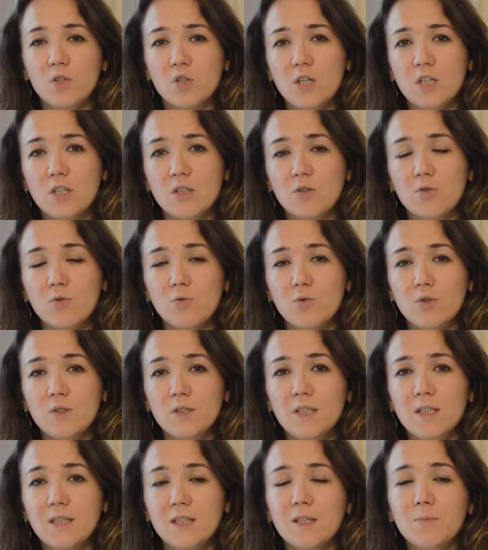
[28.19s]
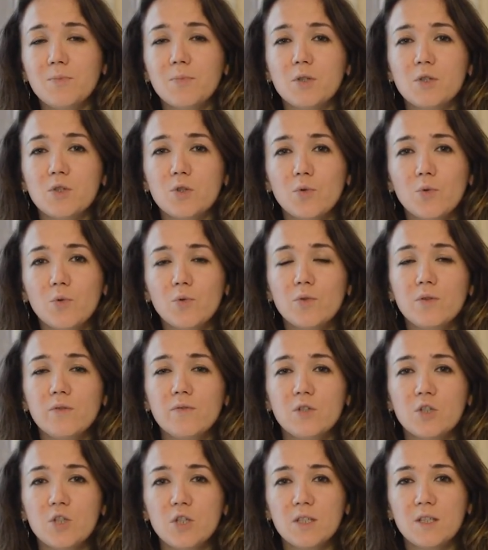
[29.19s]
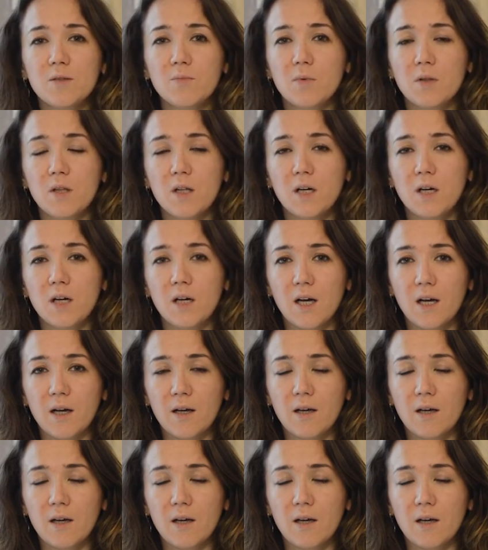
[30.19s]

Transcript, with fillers: части груди не происходит движение молока,